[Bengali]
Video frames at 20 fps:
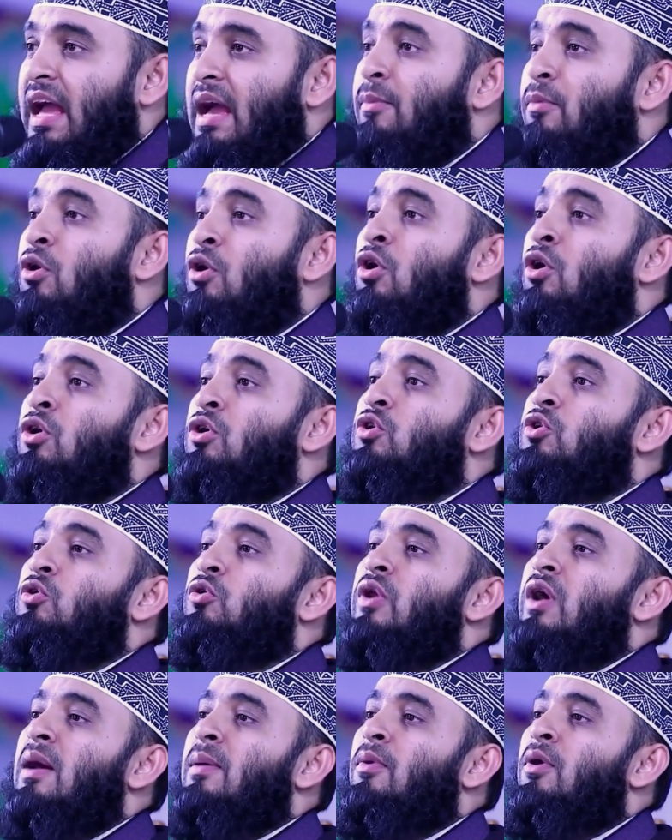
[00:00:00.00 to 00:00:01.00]
এমন
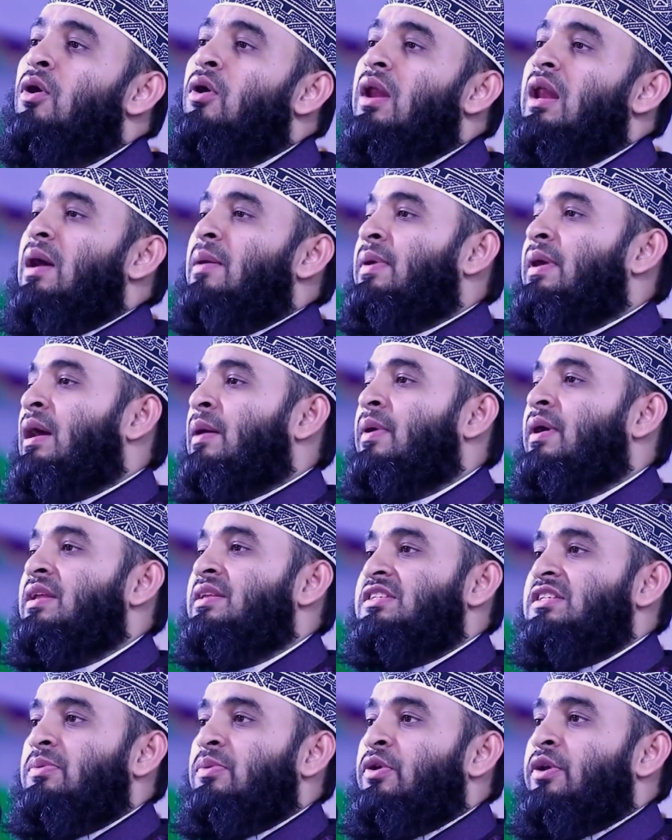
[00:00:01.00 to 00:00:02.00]
কোনো আমল আমি আমার
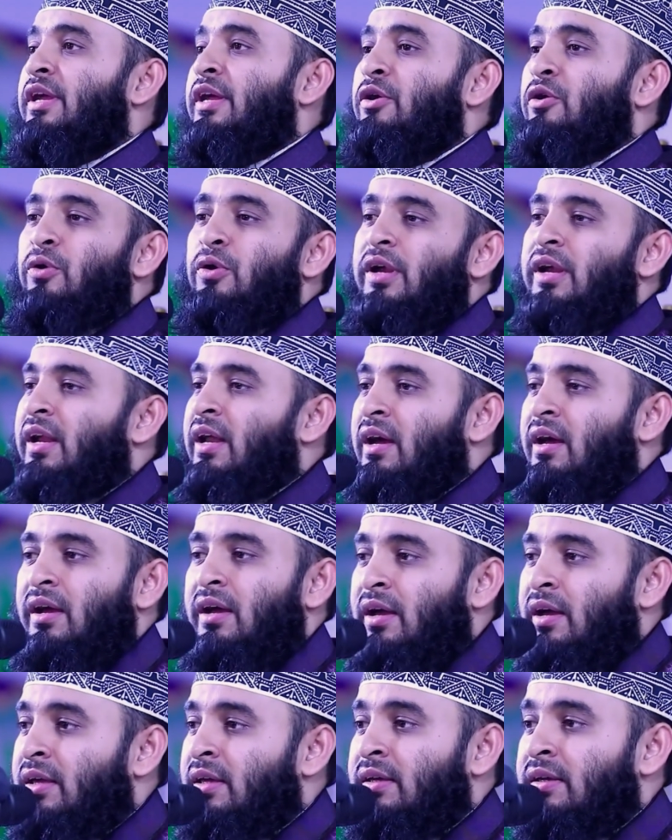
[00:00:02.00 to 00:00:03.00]
জীবনে করি
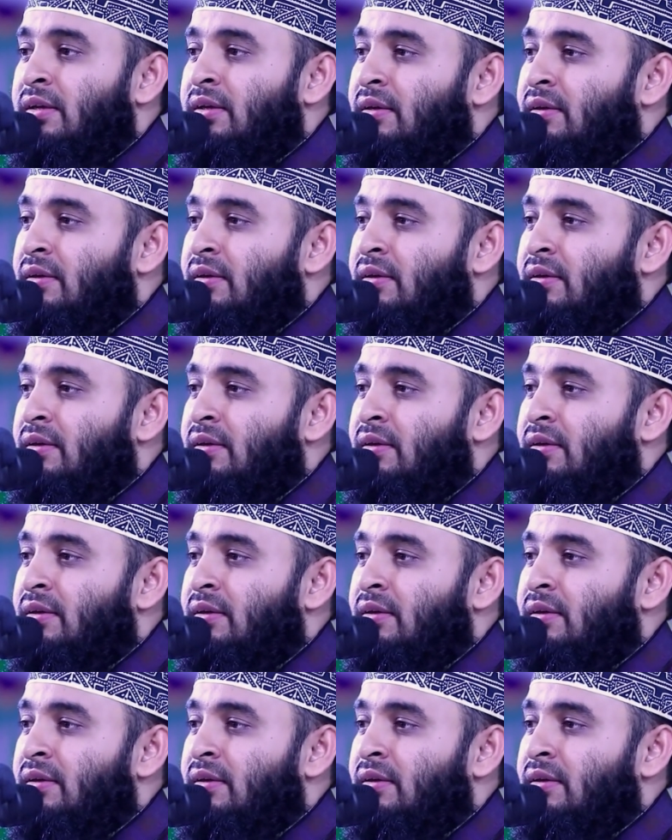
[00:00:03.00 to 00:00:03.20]
নাই